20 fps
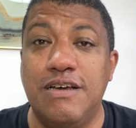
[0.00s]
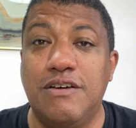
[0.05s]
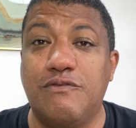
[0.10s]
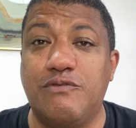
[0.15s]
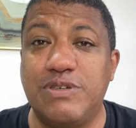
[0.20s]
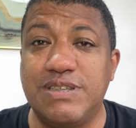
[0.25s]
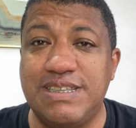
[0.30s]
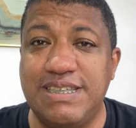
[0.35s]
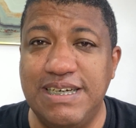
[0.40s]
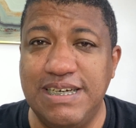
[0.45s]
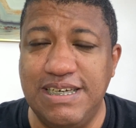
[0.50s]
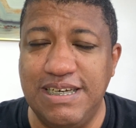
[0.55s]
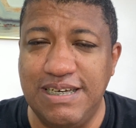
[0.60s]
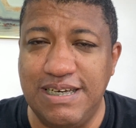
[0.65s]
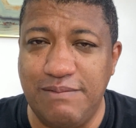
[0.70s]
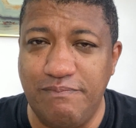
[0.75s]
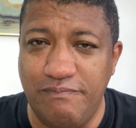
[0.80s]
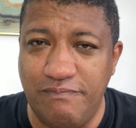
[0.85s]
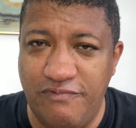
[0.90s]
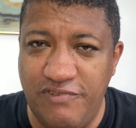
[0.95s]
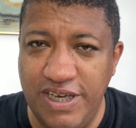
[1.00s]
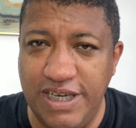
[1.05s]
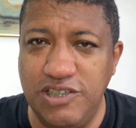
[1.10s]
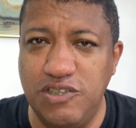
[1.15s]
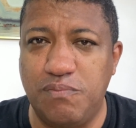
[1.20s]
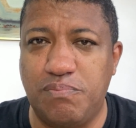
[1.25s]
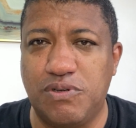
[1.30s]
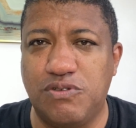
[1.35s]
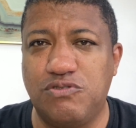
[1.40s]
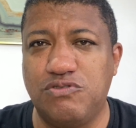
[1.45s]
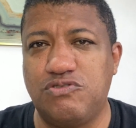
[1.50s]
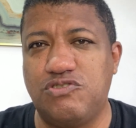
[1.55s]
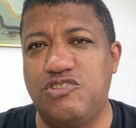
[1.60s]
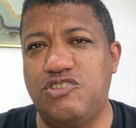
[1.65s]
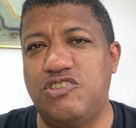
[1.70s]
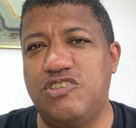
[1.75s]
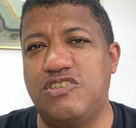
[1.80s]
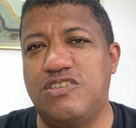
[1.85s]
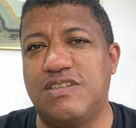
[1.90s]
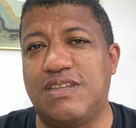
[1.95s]
Você que vende produtos
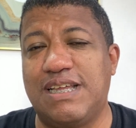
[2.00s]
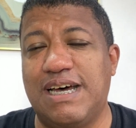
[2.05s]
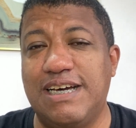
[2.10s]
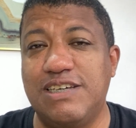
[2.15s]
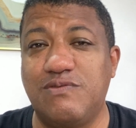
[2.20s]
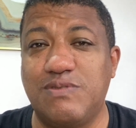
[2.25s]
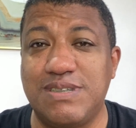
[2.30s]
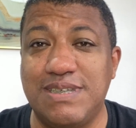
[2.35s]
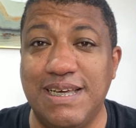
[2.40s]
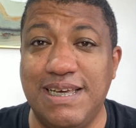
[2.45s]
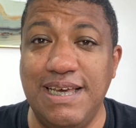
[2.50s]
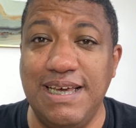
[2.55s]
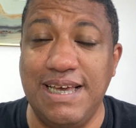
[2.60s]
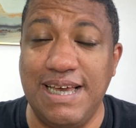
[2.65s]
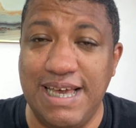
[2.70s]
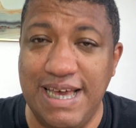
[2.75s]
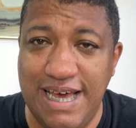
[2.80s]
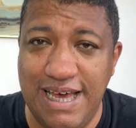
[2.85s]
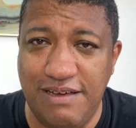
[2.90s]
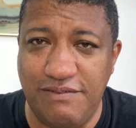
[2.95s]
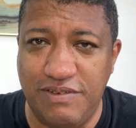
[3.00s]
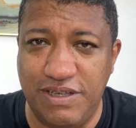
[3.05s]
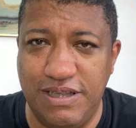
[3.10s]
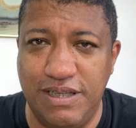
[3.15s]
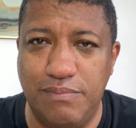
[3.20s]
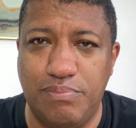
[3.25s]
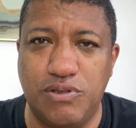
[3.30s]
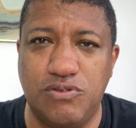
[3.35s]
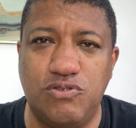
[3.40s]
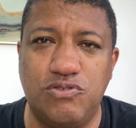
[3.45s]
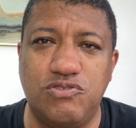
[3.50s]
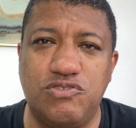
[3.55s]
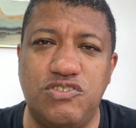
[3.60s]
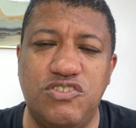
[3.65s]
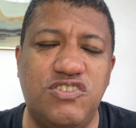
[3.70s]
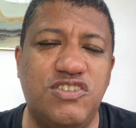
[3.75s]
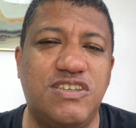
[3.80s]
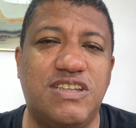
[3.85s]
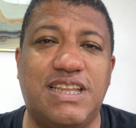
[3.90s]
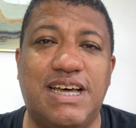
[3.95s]
digitais, você que quer vender produtos
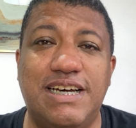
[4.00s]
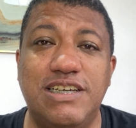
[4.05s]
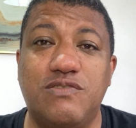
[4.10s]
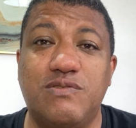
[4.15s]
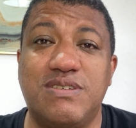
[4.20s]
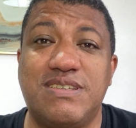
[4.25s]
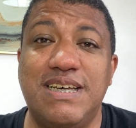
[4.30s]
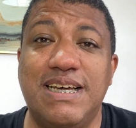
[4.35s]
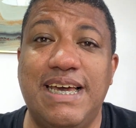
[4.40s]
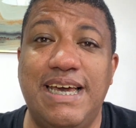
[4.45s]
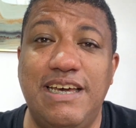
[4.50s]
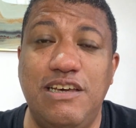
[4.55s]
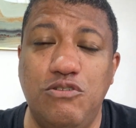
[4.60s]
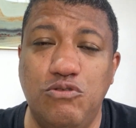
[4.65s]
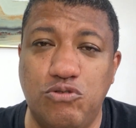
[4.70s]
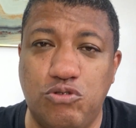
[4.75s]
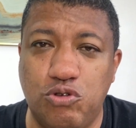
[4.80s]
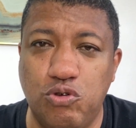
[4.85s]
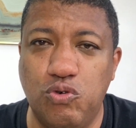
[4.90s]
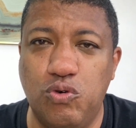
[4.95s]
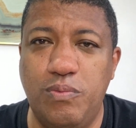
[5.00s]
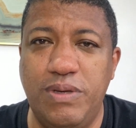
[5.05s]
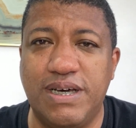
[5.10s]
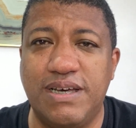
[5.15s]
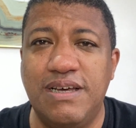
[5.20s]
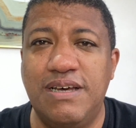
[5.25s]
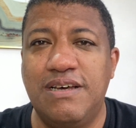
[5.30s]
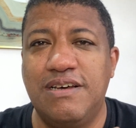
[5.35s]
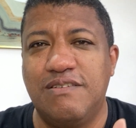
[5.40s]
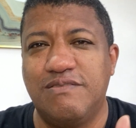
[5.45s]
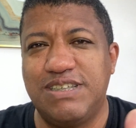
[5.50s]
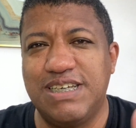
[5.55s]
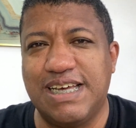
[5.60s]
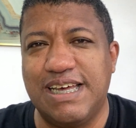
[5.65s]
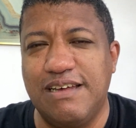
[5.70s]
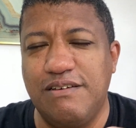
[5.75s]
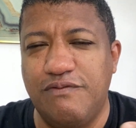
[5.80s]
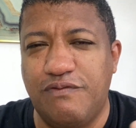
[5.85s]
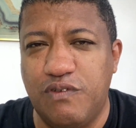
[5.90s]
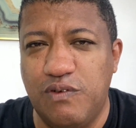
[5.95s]
digitais, você que é youtuber, você
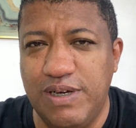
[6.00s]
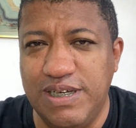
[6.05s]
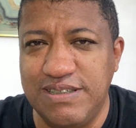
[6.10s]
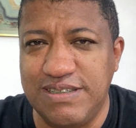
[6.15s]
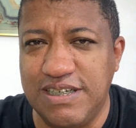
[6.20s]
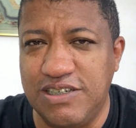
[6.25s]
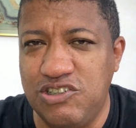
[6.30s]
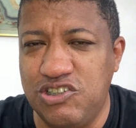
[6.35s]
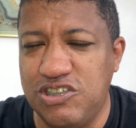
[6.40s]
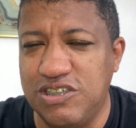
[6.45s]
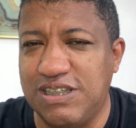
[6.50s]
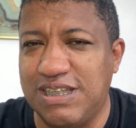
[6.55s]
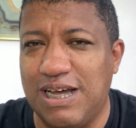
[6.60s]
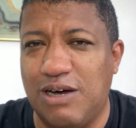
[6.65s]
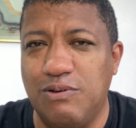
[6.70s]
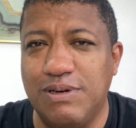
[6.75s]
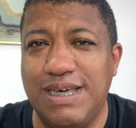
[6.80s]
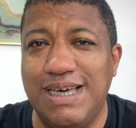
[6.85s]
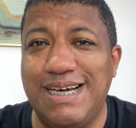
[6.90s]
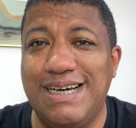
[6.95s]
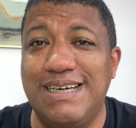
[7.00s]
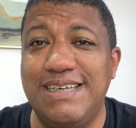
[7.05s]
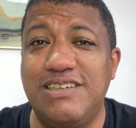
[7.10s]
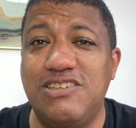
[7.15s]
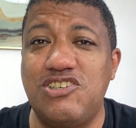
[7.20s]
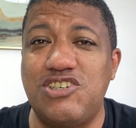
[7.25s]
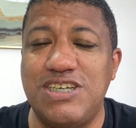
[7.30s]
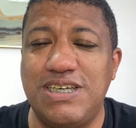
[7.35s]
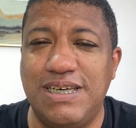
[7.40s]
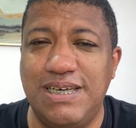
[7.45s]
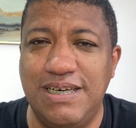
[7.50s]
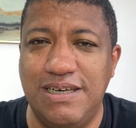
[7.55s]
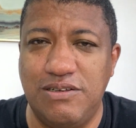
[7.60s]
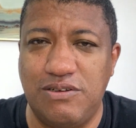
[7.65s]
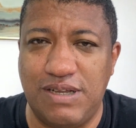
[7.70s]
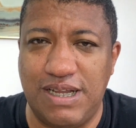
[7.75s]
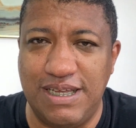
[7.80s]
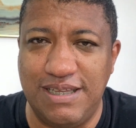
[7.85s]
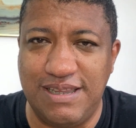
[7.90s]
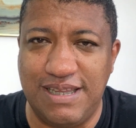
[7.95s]
que é influencer digital, que ganha
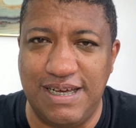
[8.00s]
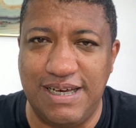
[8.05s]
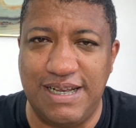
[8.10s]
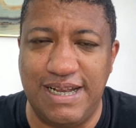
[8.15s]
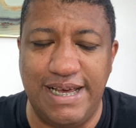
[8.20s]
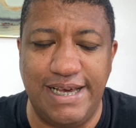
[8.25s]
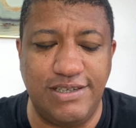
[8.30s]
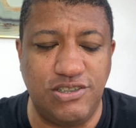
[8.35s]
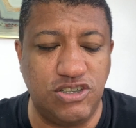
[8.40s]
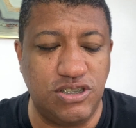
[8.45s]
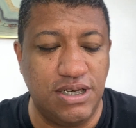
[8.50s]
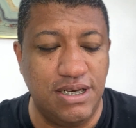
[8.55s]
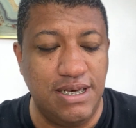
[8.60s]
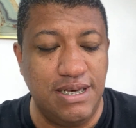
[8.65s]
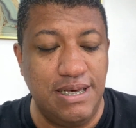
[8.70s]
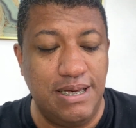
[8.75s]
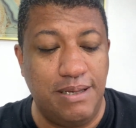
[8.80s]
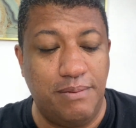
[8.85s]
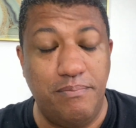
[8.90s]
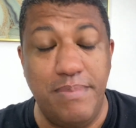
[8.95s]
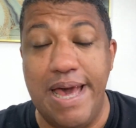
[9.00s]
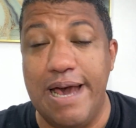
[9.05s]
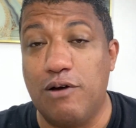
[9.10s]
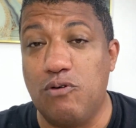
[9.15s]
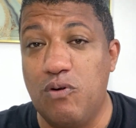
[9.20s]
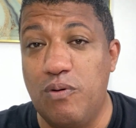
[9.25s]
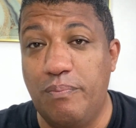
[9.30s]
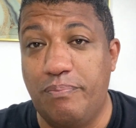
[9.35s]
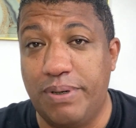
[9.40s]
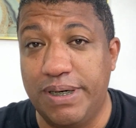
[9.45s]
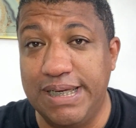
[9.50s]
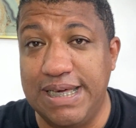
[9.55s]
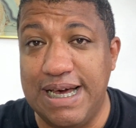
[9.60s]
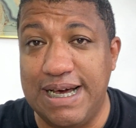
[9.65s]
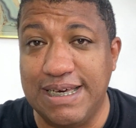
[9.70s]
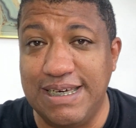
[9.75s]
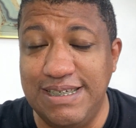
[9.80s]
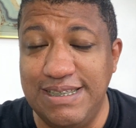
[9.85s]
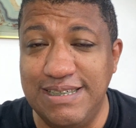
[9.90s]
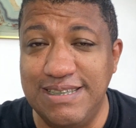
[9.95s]
dinheiro na internet, me acompanha
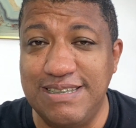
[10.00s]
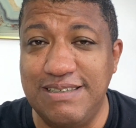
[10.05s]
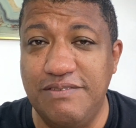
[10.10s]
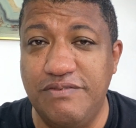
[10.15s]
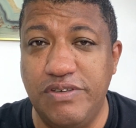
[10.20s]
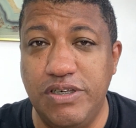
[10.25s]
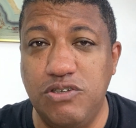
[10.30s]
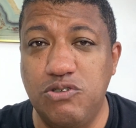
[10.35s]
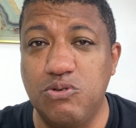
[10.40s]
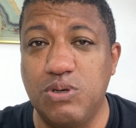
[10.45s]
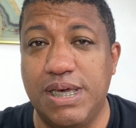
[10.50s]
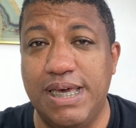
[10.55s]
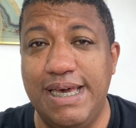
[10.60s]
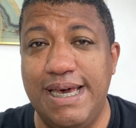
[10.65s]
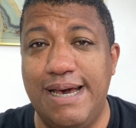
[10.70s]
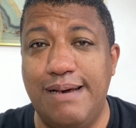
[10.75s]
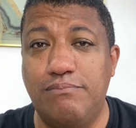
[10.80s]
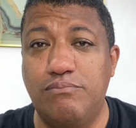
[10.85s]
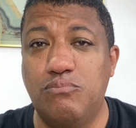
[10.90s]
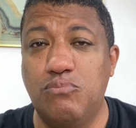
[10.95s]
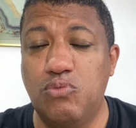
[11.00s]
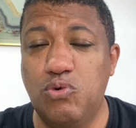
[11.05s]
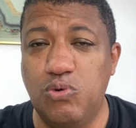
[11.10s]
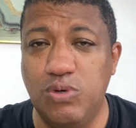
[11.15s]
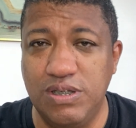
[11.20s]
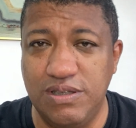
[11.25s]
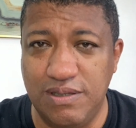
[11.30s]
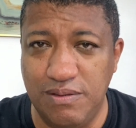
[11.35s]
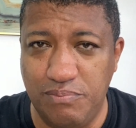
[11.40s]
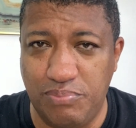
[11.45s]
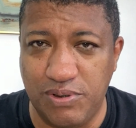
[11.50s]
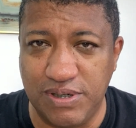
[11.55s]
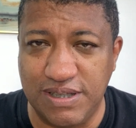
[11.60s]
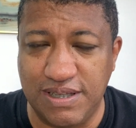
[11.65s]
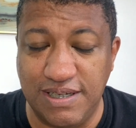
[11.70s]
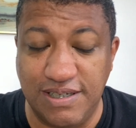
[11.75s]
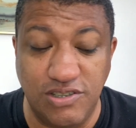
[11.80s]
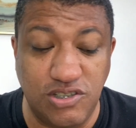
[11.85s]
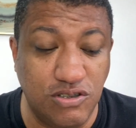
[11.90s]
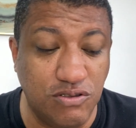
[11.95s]
aqui nesse vídeo que é muito
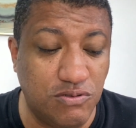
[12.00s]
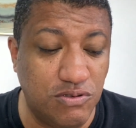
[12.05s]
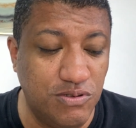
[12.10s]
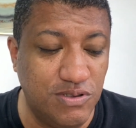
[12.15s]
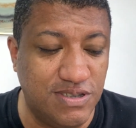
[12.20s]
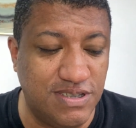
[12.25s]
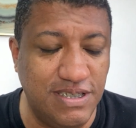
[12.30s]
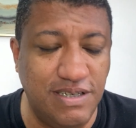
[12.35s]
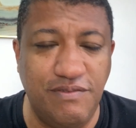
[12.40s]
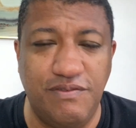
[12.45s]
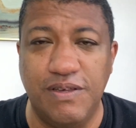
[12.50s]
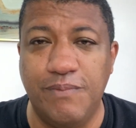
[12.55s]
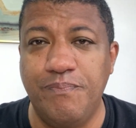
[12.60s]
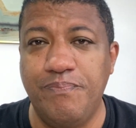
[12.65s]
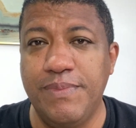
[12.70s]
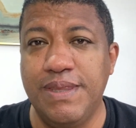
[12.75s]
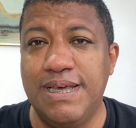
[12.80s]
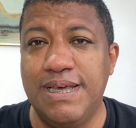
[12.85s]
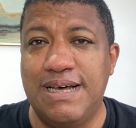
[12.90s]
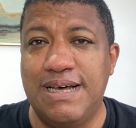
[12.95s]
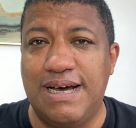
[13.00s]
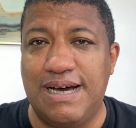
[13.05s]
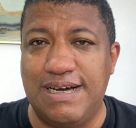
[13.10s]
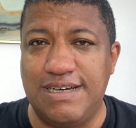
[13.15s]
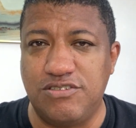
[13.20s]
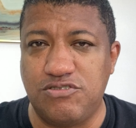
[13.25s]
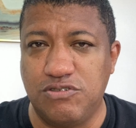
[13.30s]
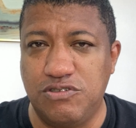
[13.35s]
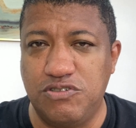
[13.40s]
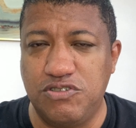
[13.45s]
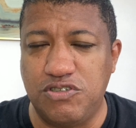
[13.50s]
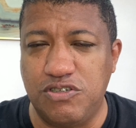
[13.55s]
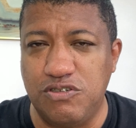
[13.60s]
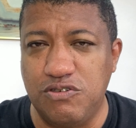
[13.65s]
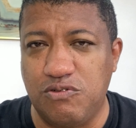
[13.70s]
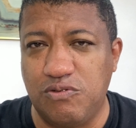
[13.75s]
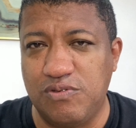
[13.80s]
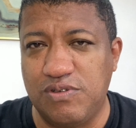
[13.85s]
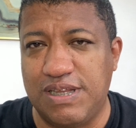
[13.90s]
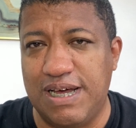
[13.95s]
importante. Inclusive, a Soluzione
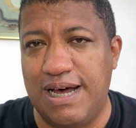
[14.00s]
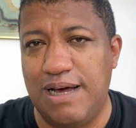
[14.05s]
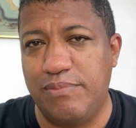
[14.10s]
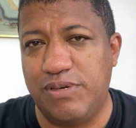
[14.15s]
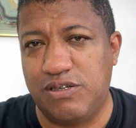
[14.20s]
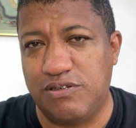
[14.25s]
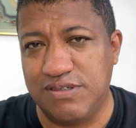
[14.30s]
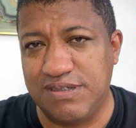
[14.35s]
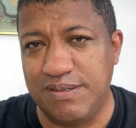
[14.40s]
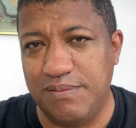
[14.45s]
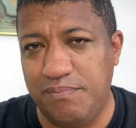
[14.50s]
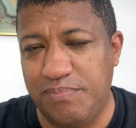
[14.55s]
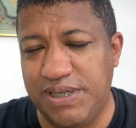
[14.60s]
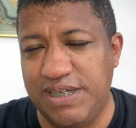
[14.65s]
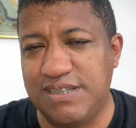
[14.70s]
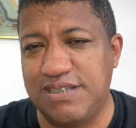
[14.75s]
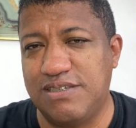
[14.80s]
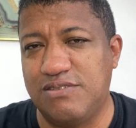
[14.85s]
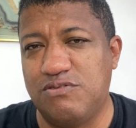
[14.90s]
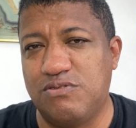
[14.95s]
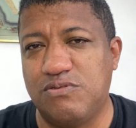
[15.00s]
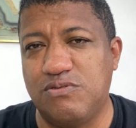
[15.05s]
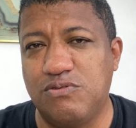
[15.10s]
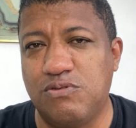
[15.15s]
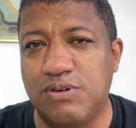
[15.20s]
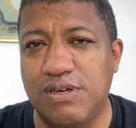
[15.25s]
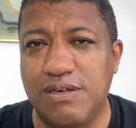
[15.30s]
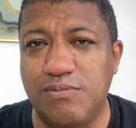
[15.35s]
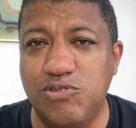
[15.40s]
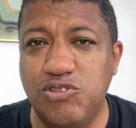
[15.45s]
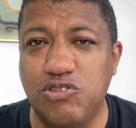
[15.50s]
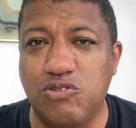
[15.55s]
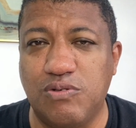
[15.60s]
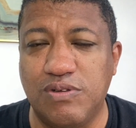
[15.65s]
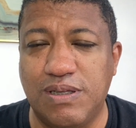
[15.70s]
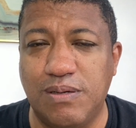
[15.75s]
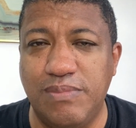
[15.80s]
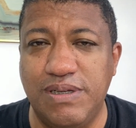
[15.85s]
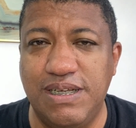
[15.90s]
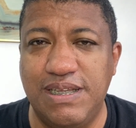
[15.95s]
Contábil, a nossa empresa do, do ramo de
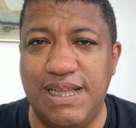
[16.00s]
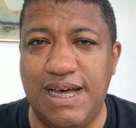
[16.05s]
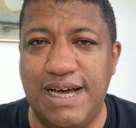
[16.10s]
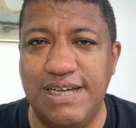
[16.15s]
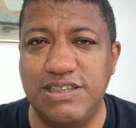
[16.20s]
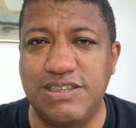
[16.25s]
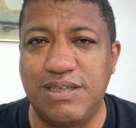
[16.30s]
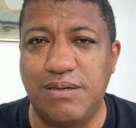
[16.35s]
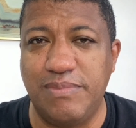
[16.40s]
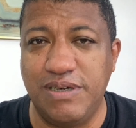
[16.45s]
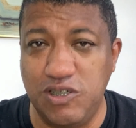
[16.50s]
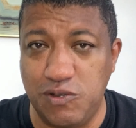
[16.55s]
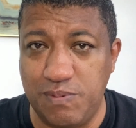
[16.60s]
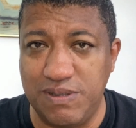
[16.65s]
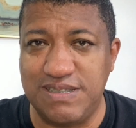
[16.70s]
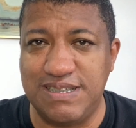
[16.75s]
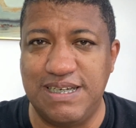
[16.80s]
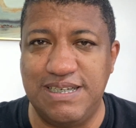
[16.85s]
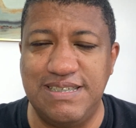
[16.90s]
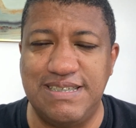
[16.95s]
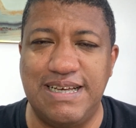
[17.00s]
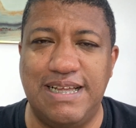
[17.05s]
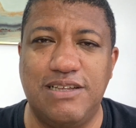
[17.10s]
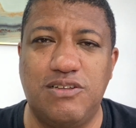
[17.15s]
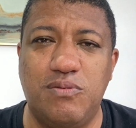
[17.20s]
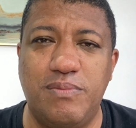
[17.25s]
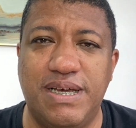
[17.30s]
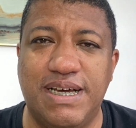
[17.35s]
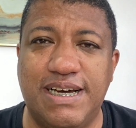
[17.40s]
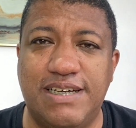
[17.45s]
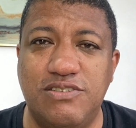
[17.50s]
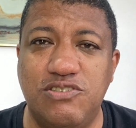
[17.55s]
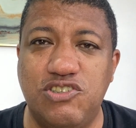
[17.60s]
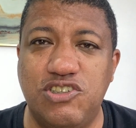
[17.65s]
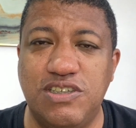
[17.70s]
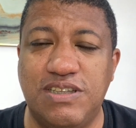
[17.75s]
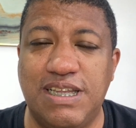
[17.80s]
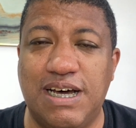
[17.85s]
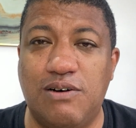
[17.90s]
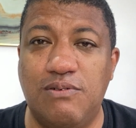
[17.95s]
contabilidade, também especializada no mercado
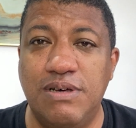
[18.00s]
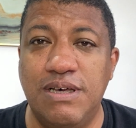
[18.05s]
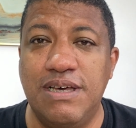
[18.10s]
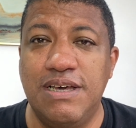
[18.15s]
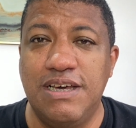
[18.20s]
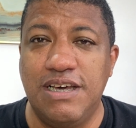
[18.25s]
digital.